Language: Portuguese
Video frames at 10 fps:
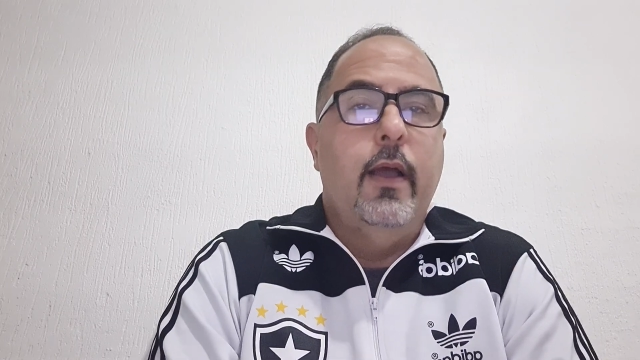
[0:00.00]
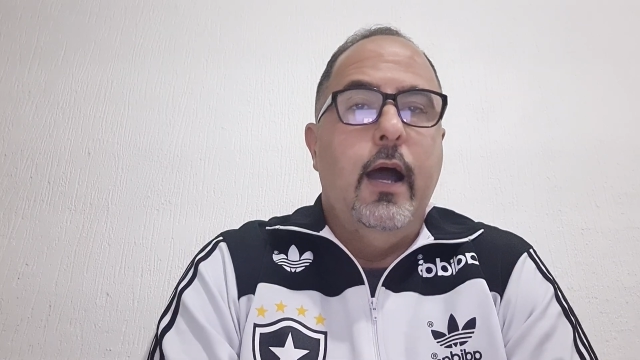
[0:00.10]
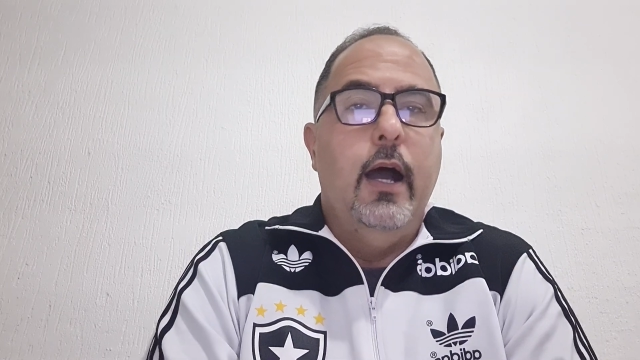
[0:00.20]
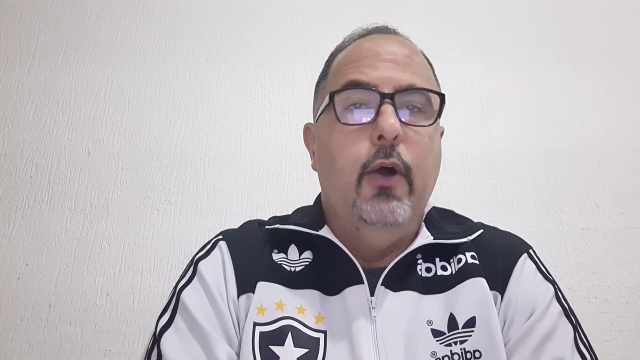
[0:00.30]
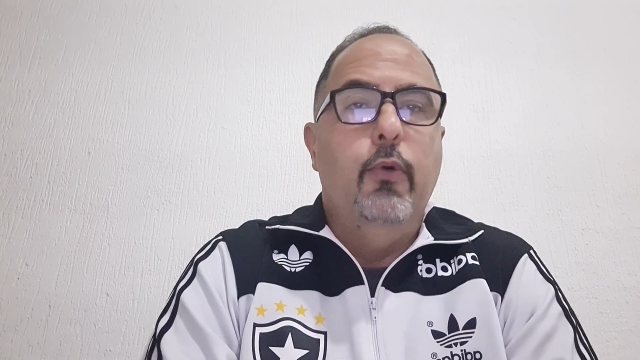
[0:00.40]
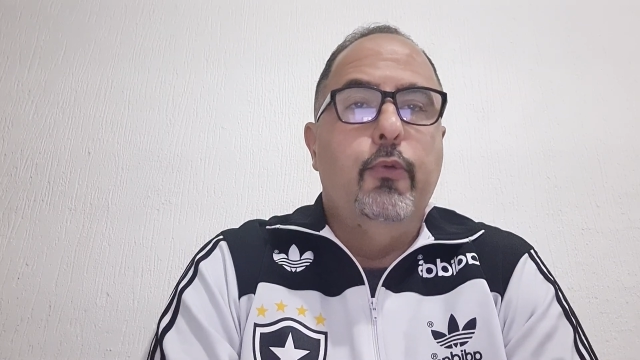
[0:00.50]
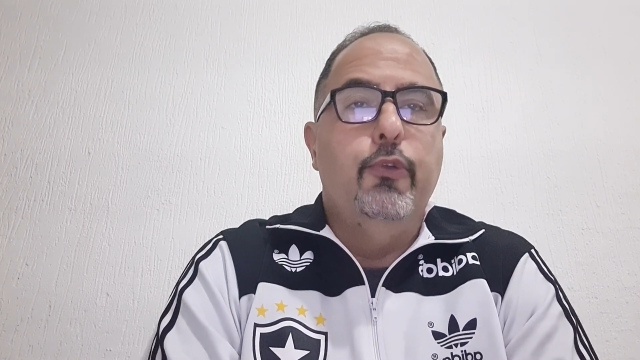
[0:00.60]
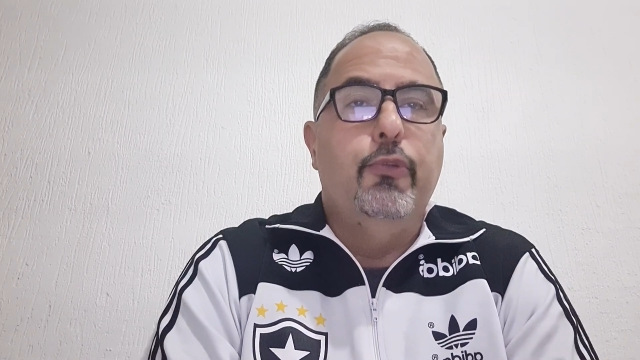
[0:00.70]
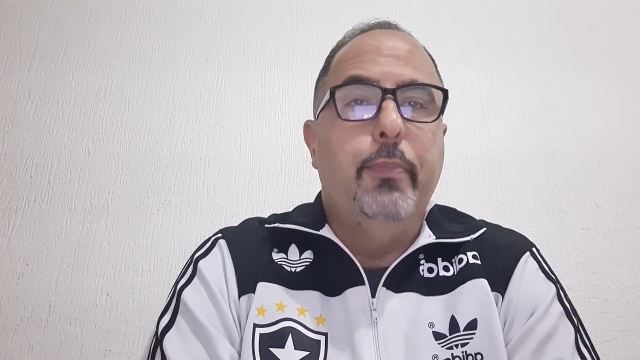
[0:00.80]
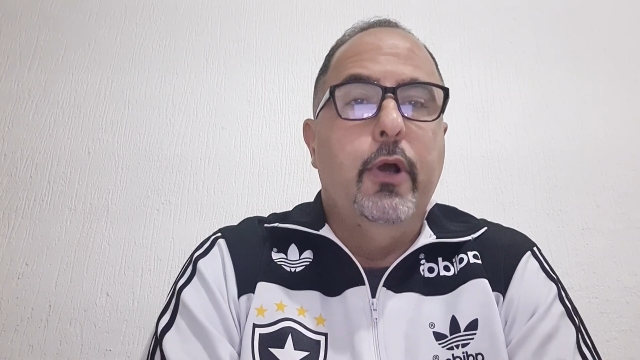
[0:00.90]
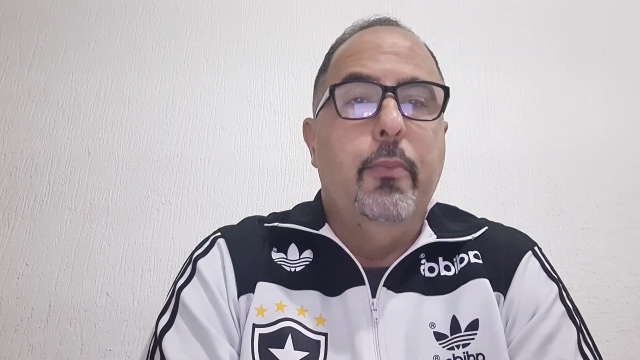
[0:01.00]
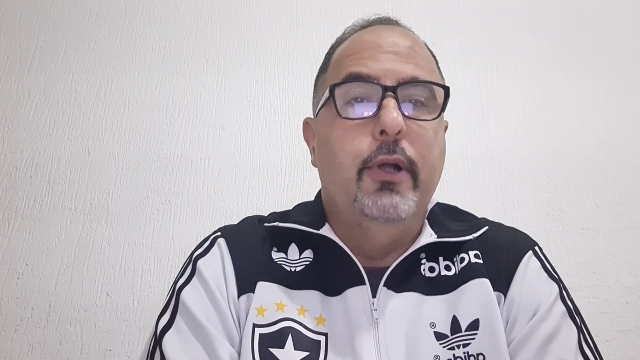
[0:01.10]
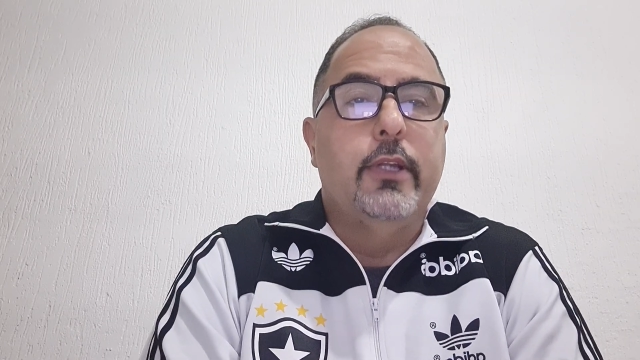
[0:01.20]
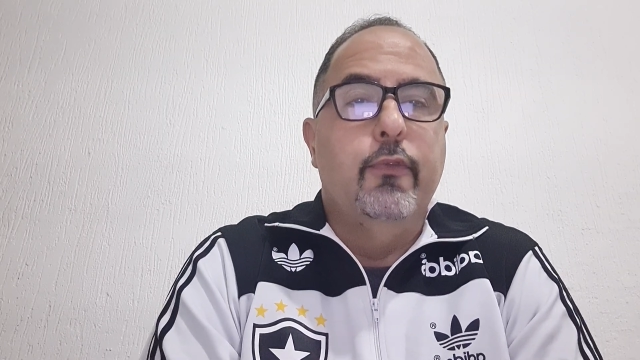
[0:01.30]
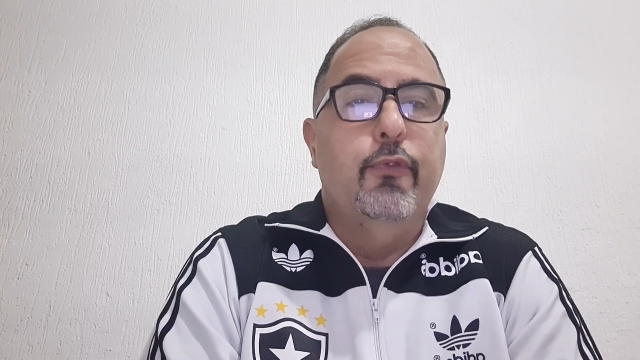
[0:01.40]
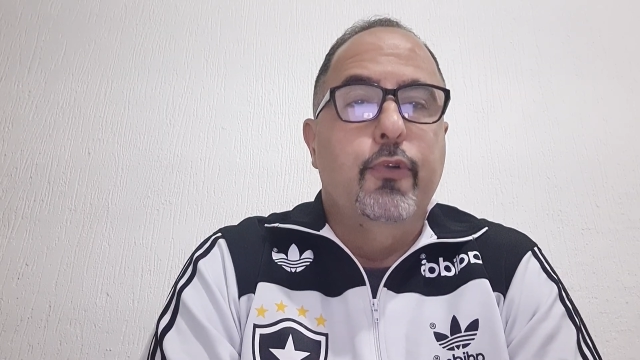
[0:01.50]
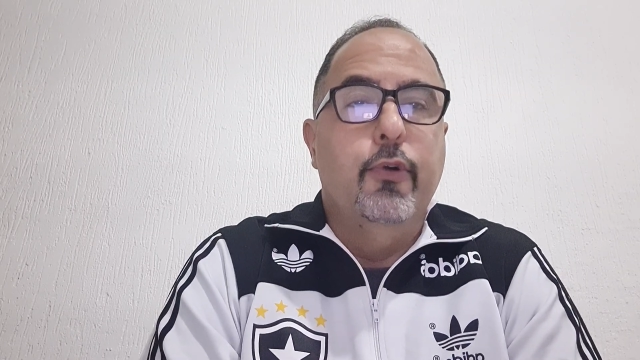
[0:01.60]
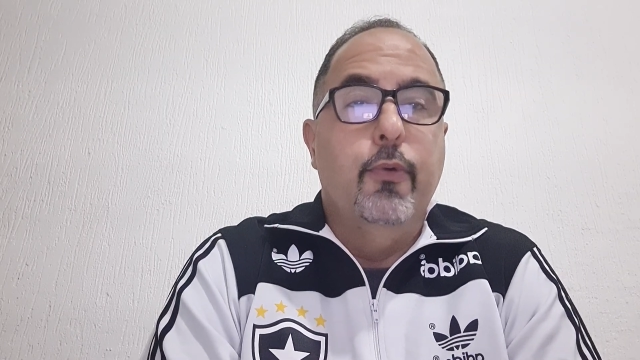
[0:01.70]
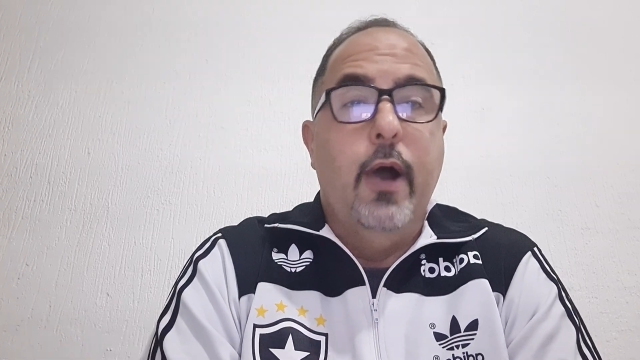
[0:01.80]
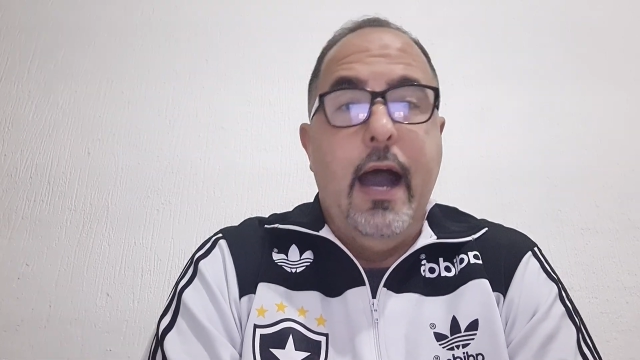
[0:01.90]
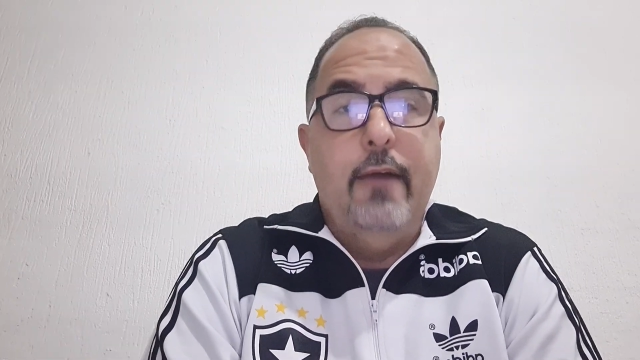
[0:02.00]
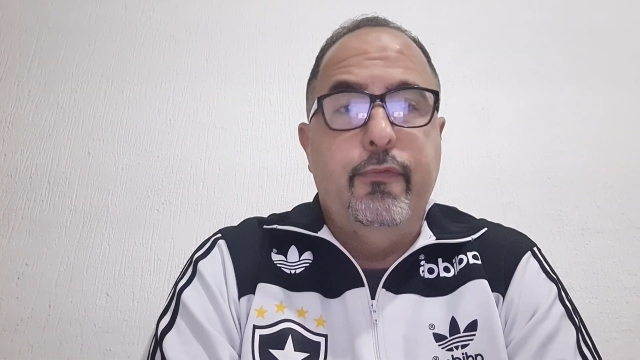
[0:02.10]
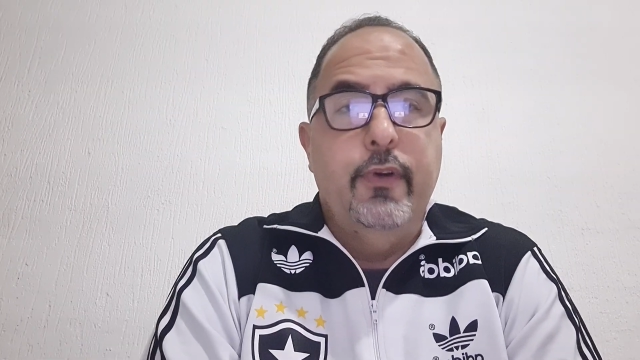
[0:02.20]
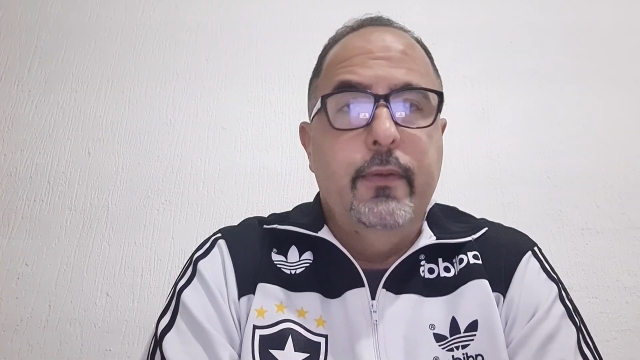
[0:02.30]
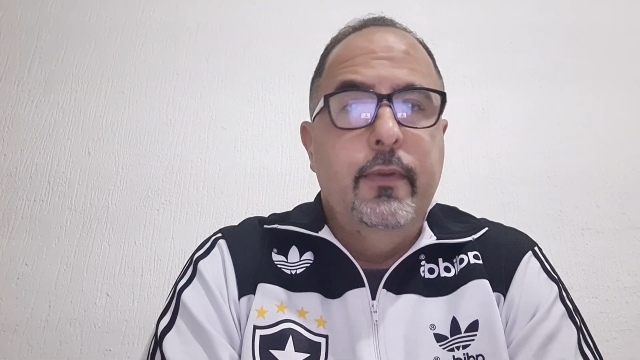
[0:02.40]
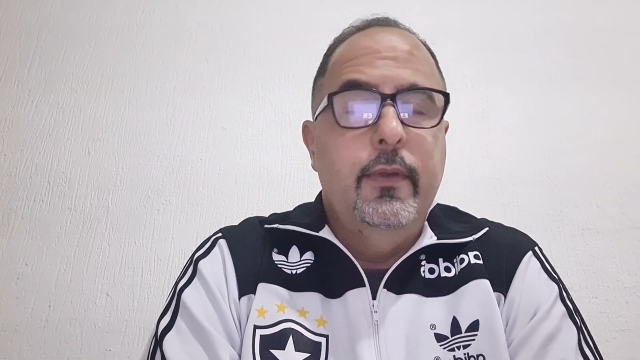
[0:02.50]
a Loucos pelo Botafogo, o Rafa,